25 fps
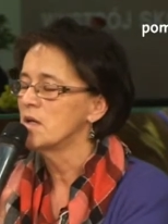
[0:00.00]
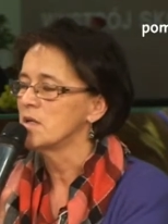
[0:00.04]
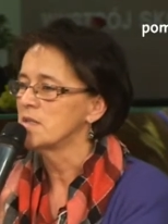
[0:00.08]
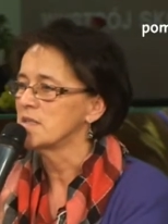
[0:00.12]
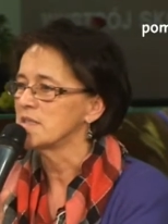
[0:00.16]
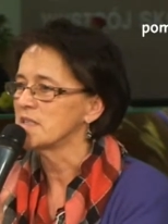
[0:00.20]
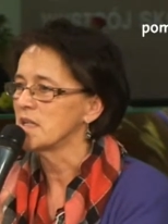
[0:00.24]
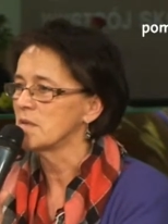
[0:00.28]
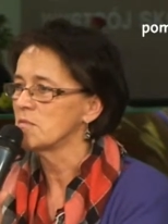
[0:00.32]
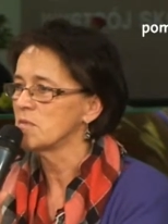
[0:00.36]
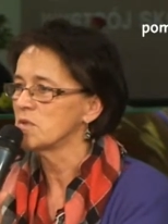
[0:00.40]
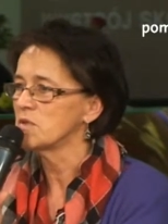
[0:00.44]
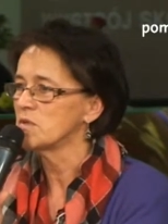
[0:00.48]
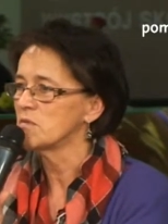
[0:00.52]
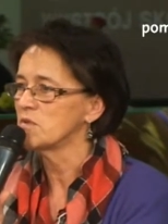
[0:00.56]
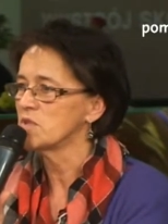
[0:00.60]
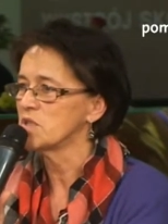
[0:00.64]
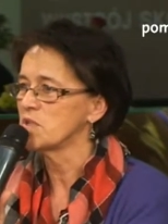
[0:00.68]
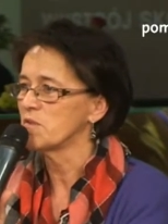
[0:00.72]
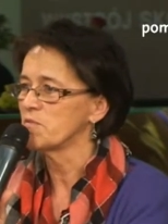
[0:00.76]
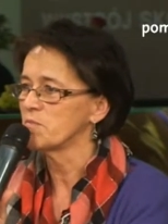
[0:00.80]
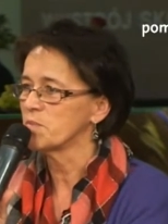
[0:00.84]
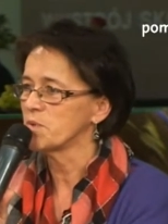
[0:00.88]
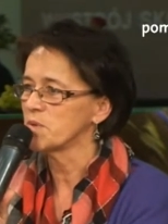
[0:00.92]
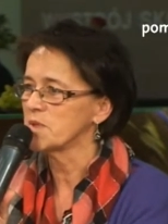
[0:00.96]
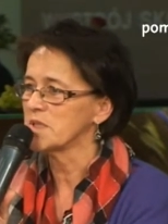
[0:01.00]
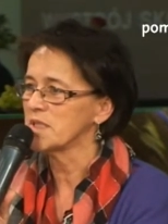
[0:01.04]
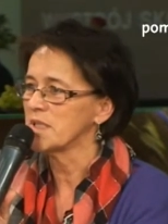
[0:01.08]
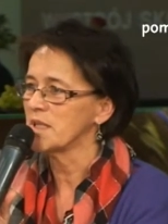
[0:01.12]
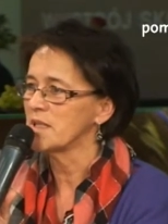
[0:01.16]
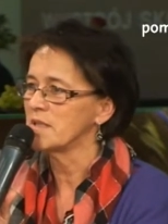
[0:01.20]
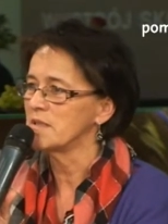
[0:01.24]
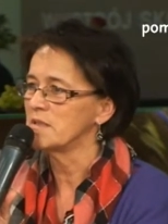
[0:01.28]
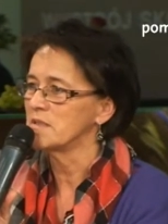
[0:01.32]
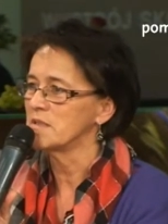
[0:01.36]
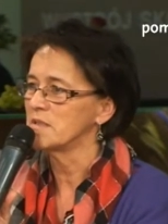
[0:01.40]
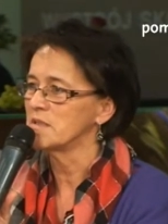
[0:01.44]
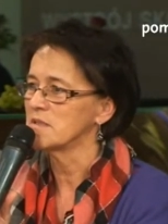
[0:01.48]
Zamknął się w
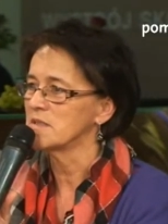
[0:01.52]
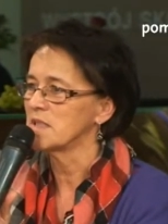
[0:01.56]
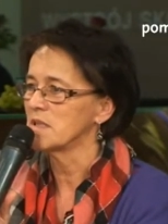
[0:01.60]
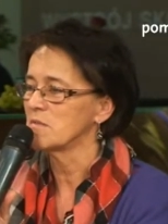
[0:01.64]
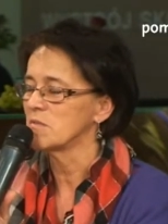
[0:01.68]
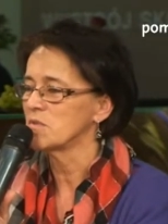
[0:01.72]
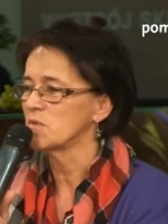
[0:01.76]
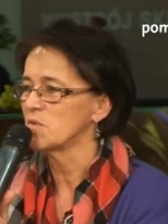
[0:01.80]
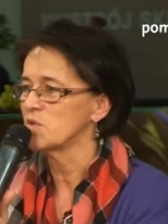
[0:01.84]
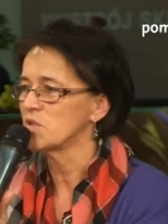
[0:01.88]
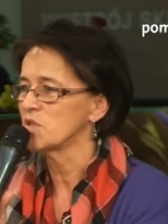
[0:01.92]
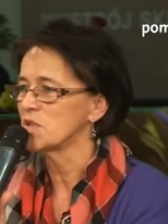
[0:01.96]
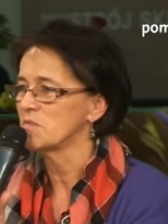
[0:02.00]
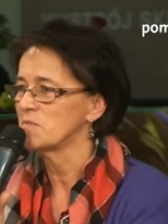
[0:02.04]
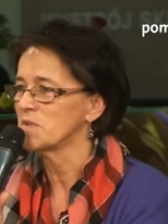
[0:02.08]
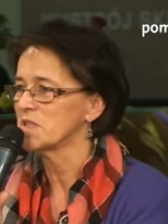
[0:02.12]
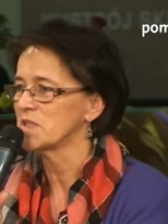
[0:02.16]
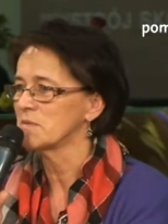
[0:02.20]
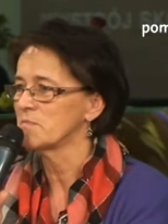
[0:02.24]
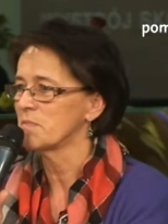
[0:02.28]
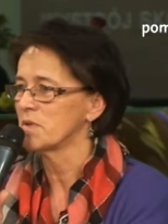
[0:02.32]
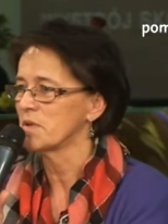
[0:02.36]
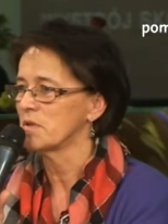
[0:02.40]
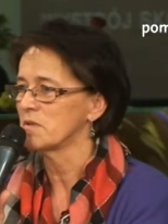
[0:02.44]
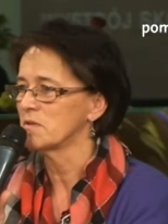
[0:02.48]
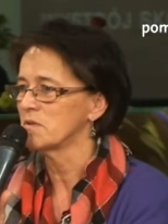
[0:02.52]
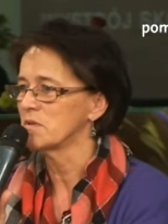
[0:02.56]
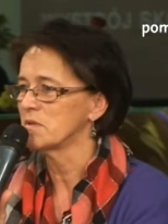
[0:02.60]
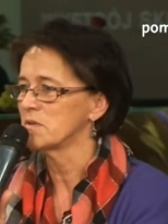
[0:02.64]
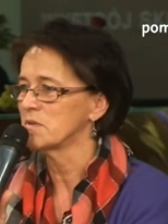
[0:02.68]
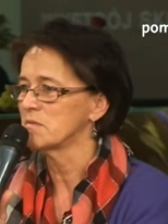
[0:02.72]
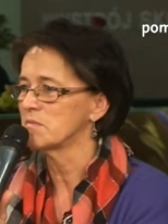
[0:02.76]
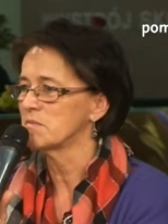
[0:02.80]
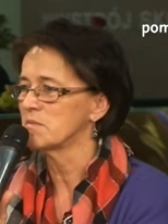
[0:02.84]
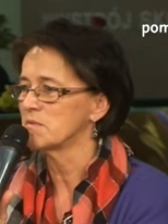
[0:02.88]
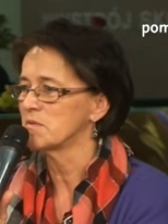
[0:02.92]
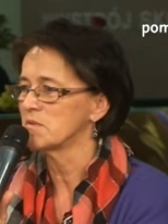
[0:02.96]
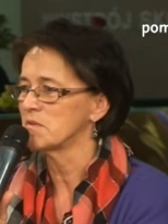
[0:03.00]
pustelni, zamknął się bez, prądu
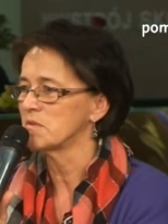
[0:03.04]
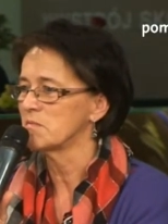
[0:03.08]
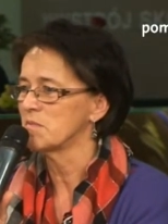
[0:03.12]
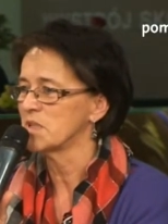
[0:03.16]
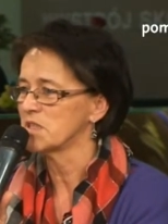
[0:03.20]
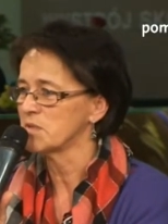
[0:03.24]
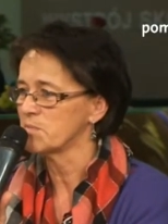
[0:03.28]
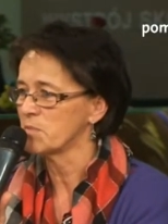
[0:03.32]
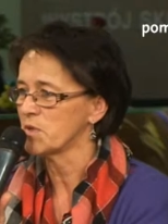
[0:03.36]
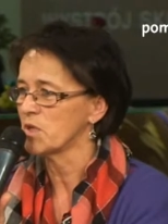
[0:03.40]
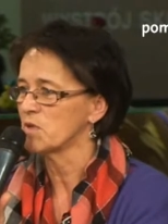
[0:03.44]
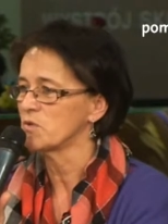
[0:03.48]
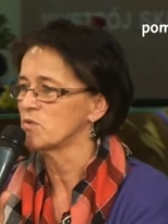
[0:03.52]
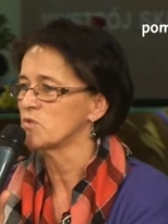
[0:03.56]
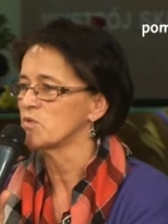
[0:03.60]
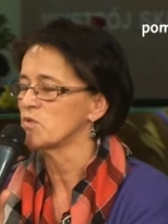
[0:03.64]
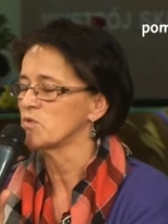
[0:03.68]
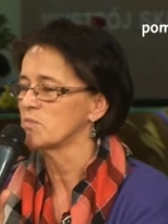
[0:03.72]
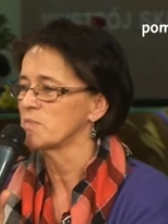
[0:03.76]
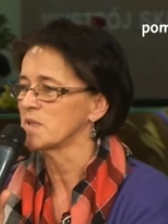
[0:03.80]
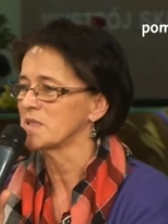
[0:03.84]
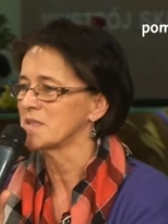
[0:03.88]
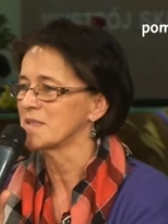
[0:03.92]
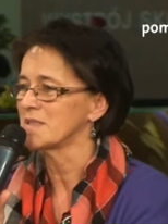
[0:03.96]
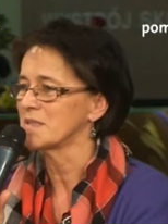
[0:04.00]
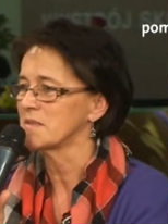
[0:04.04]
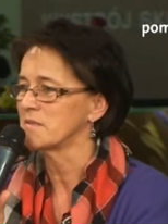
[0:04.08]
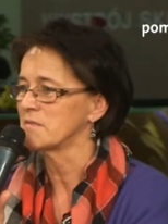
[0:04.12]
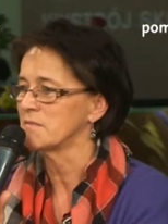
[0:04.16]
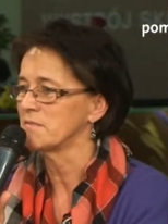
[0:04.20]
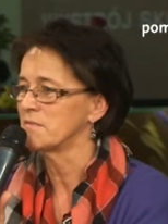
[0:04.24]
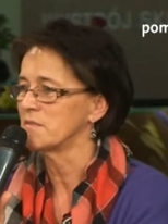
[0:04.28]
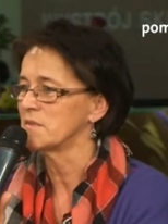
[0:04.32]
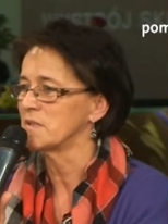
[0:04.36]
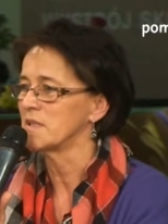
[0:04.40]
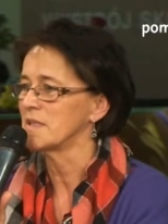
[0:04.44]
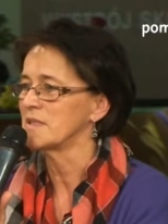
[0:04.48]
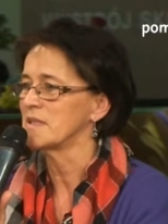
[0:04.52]
bez prądu, bez
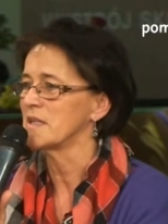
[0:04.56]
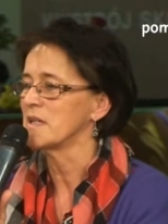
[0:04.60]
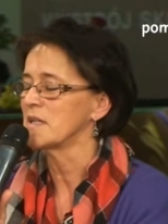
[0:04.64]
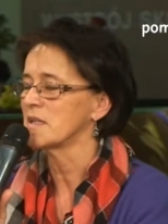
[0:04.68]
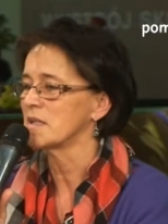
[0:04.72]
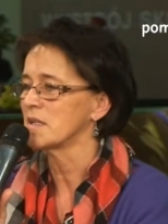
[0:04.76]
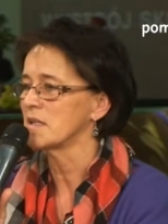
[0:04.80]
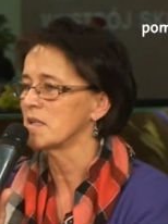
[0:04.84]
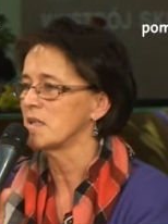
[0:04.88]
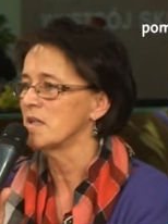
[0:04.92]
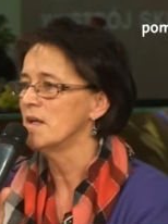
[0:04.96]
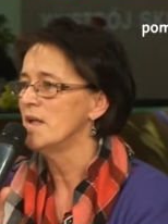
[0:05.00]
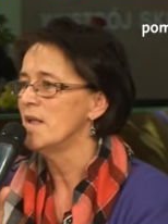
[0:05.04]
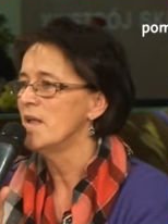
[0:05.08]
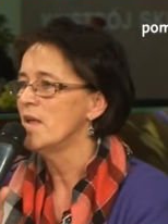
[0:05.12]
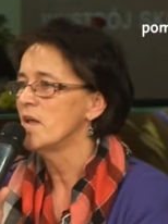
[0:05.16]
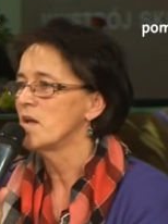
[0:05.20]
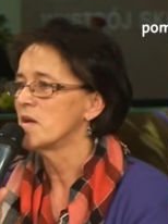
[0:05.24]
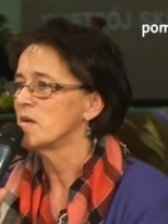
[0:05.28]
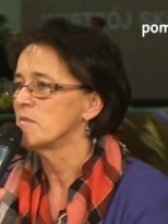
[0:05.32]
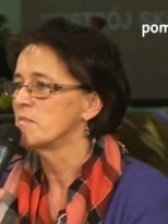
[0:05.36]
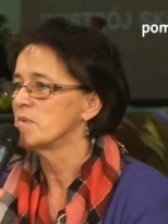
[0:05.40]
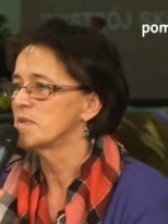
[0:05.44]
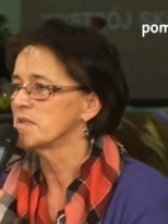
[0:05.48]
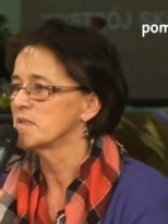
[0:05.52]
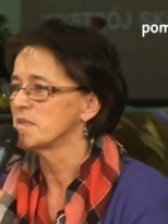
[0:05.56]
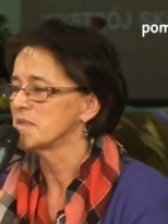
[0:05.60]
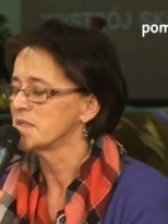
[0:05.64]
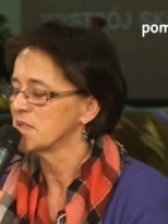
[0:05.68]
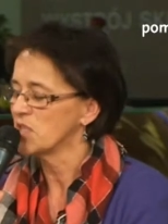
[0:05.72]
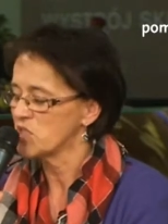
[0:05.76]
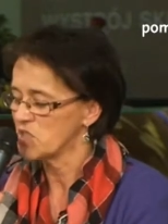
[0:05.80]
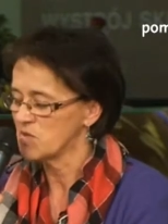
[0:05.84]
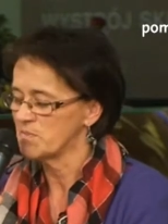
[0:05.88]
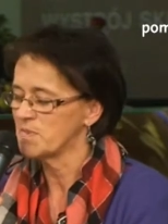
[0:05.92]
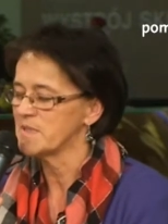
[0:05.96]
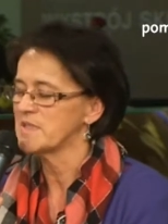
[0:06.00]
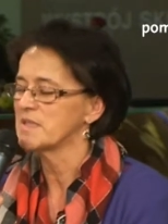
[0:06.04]
energii, bez,
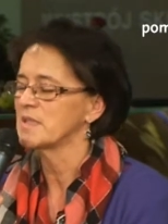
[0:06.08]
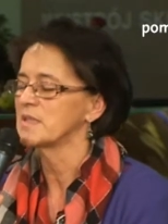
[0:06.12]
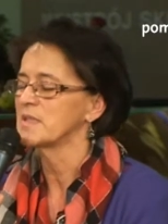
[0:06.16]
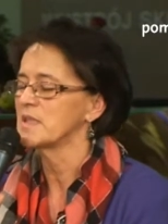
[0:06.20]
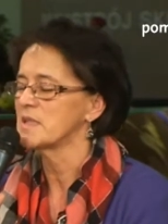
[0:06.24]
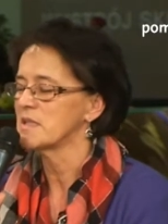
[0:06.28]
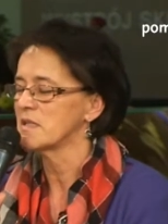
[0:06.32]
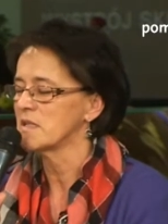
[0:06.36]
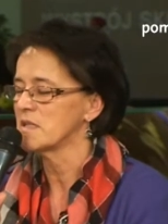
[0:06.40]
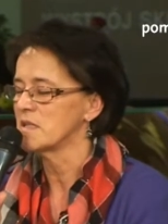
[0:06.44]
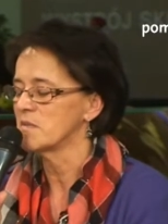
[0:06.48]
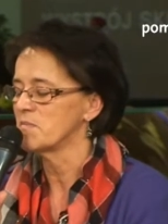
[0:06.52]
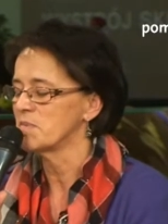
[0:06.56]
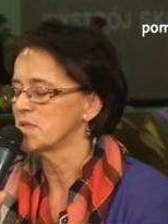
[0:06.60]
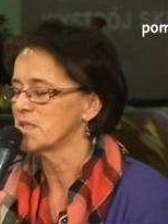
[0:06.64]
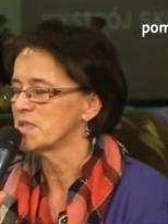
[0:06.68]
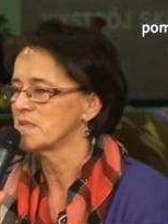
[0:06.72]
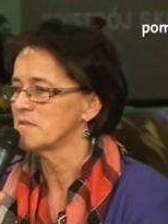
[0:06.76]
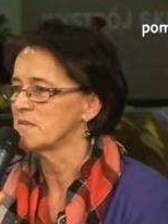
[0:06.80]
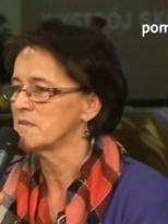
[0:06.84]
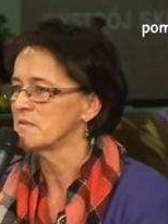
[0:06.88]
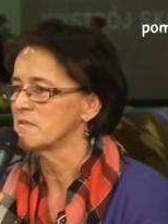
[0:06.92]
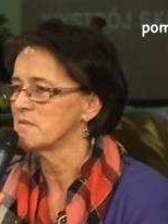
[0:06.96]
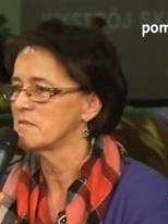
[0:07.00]
znaczy bez energii, bez